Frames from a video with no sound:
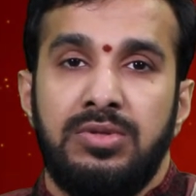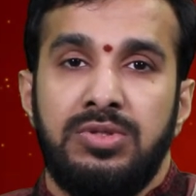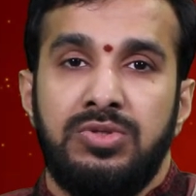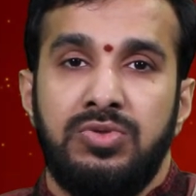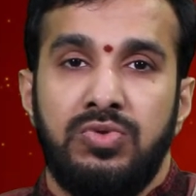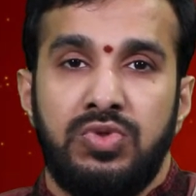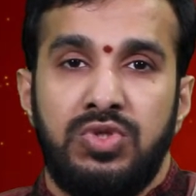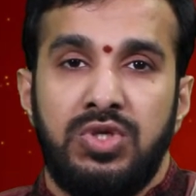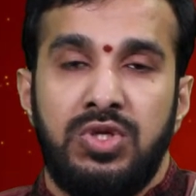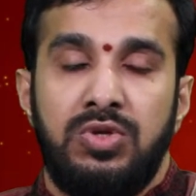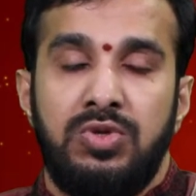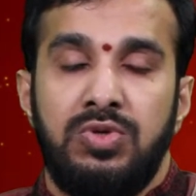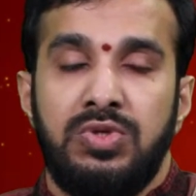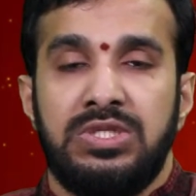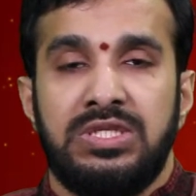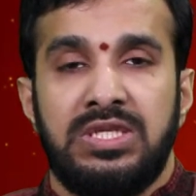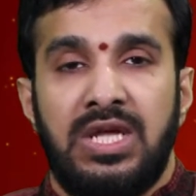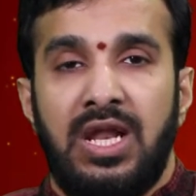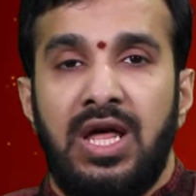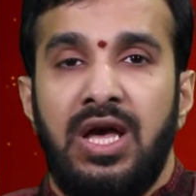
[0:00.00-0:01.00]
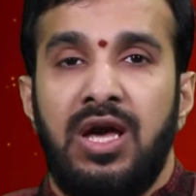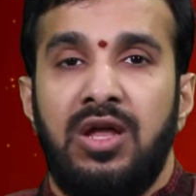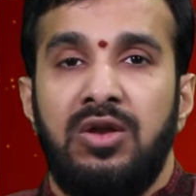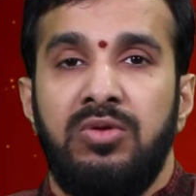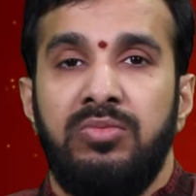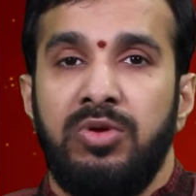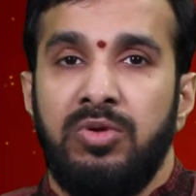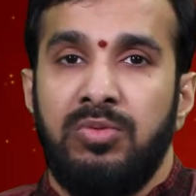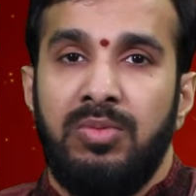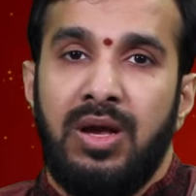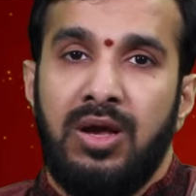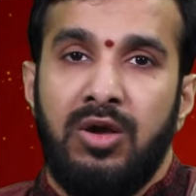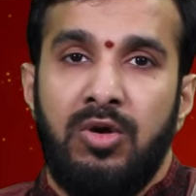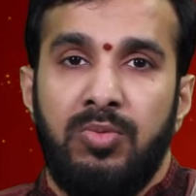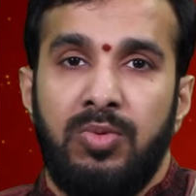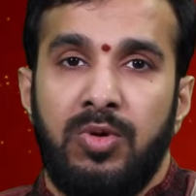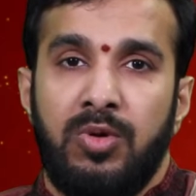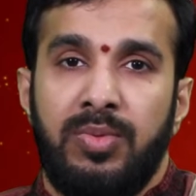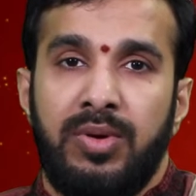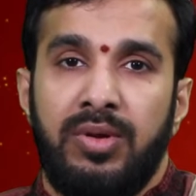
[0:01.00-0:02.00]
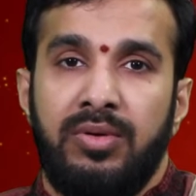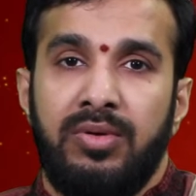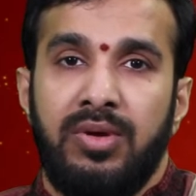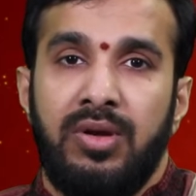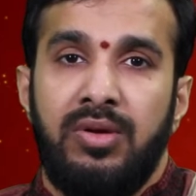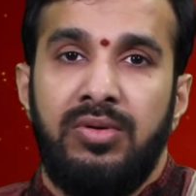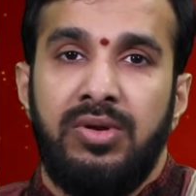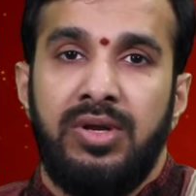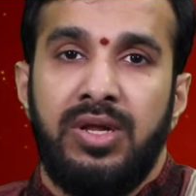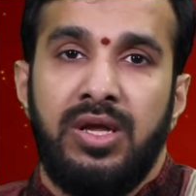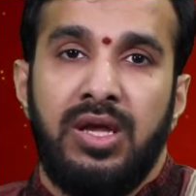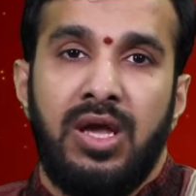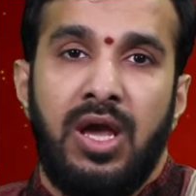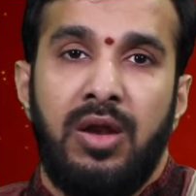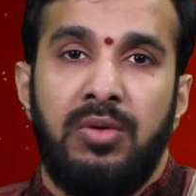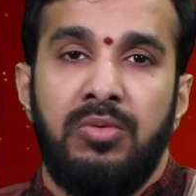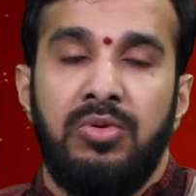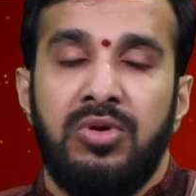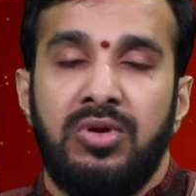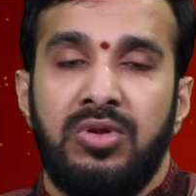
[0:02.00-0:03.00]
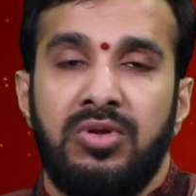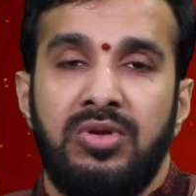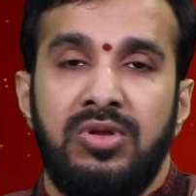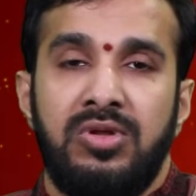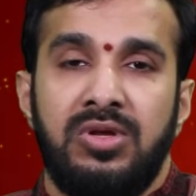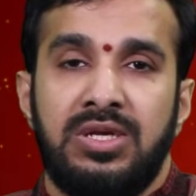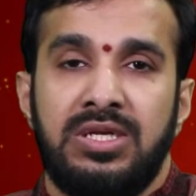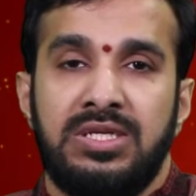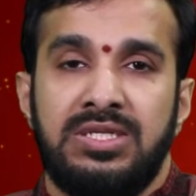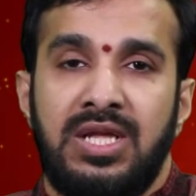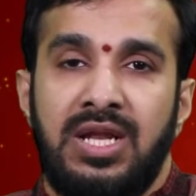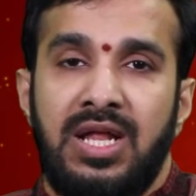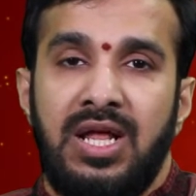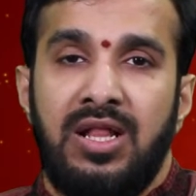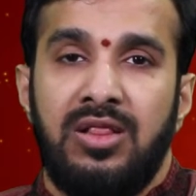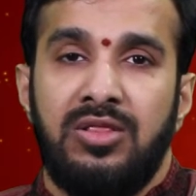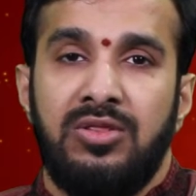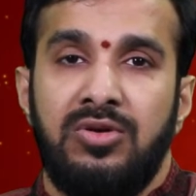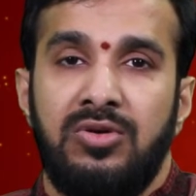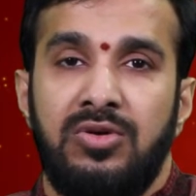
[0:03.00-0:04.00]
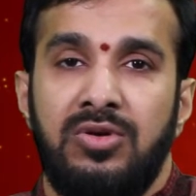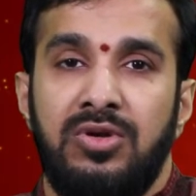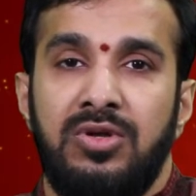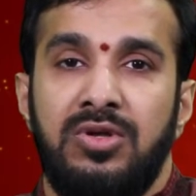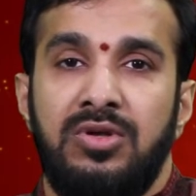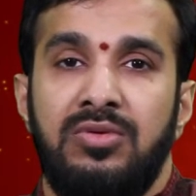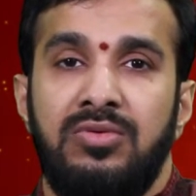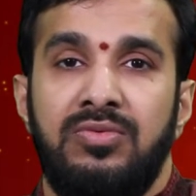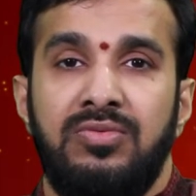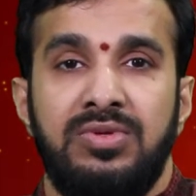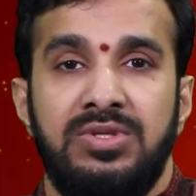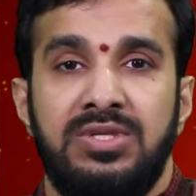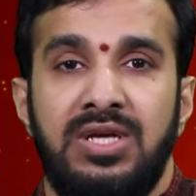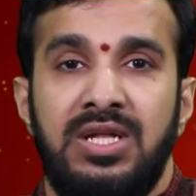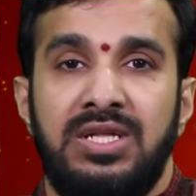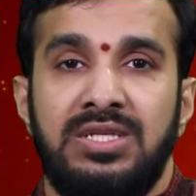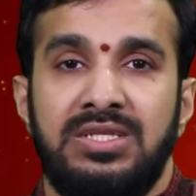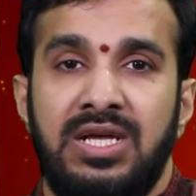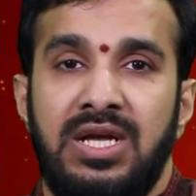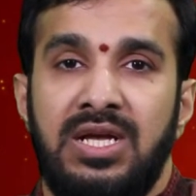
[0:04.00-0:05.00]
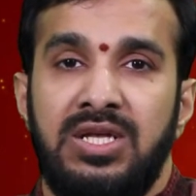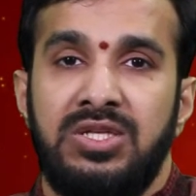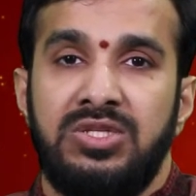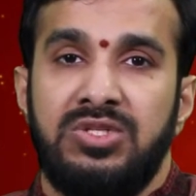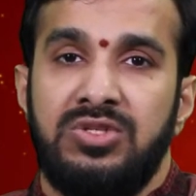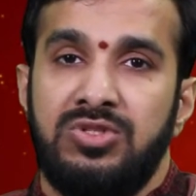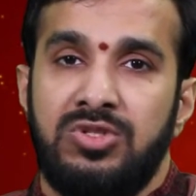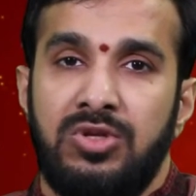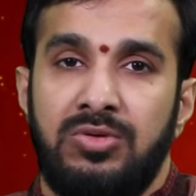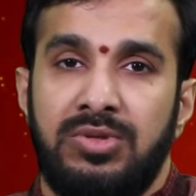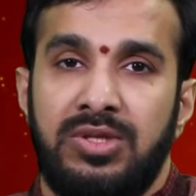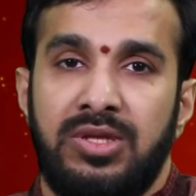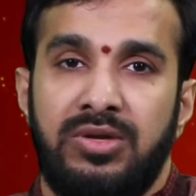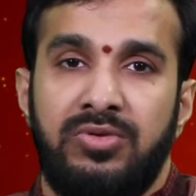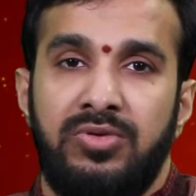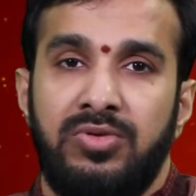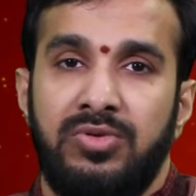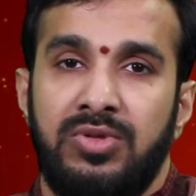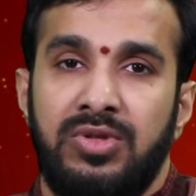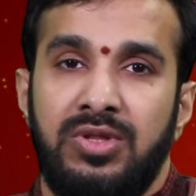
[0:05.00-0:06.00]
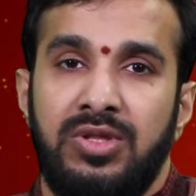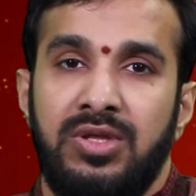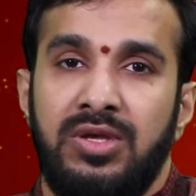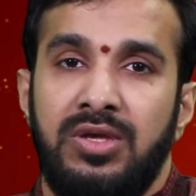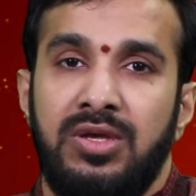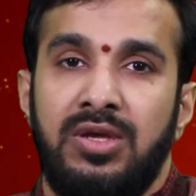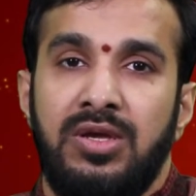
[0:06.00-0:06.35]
సూచనలు సలహాలు మీకు బాగా ఉపయోగపడేవిగా ఉంటాయి అనుభవజ్ఞుల యొక్క సలహాలతో విజయాన్ని సాధించడం సులభతరం అవుతుంది